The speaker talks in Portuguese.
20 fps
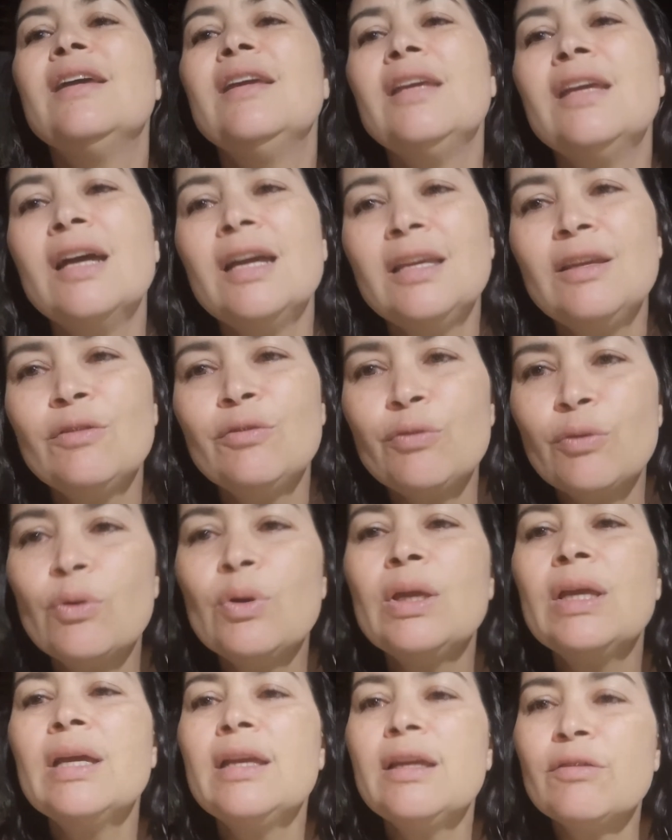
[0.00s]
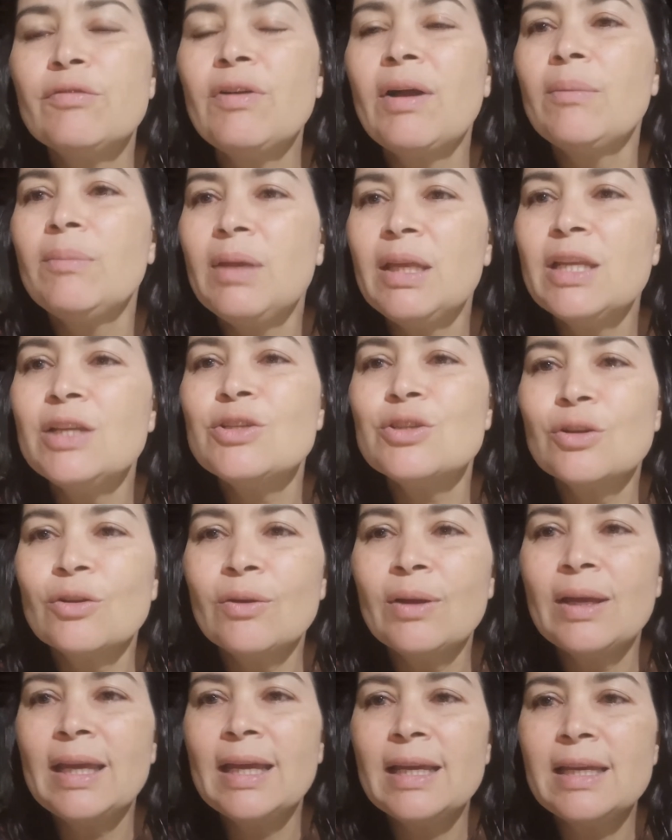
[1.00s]
e aí foi aí a família de
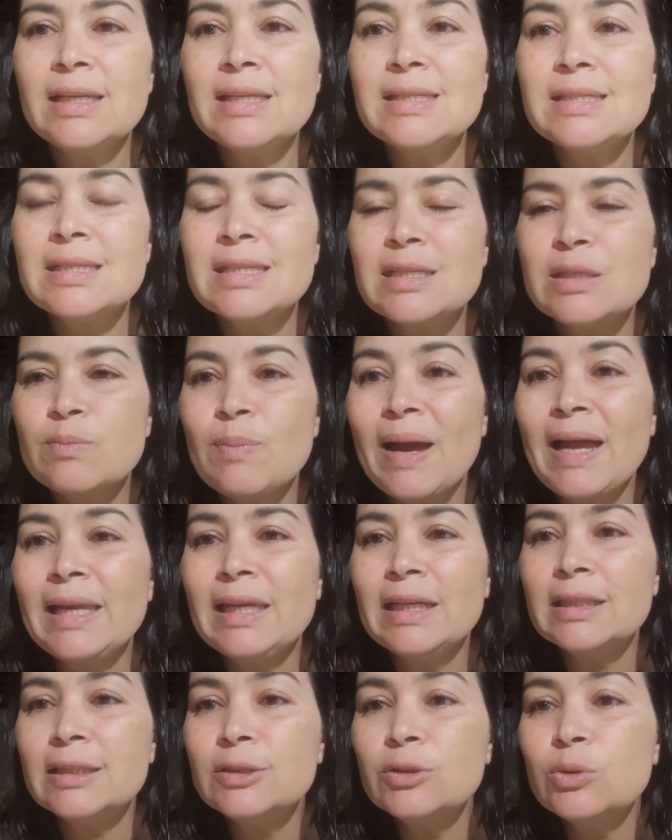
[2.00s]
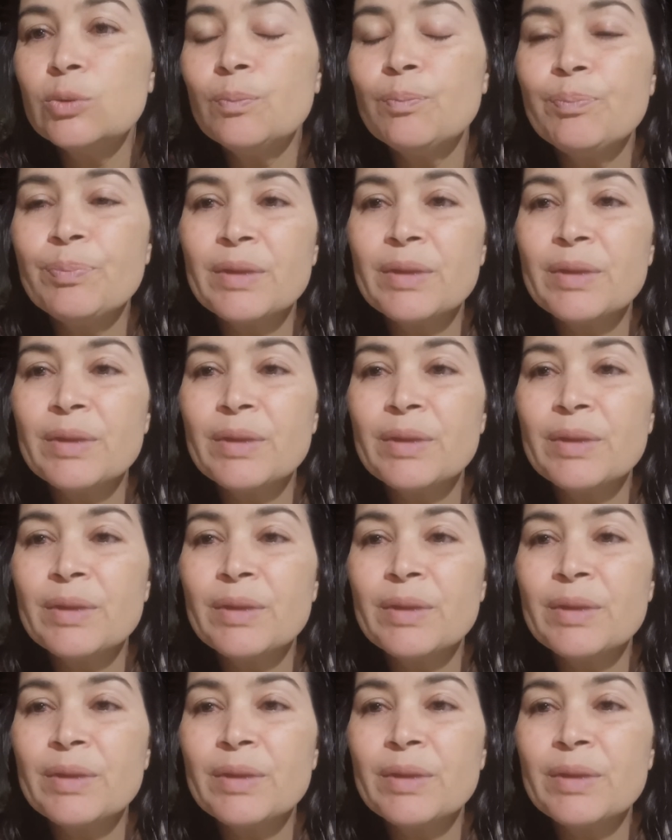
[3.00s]
Noé aí se espalhando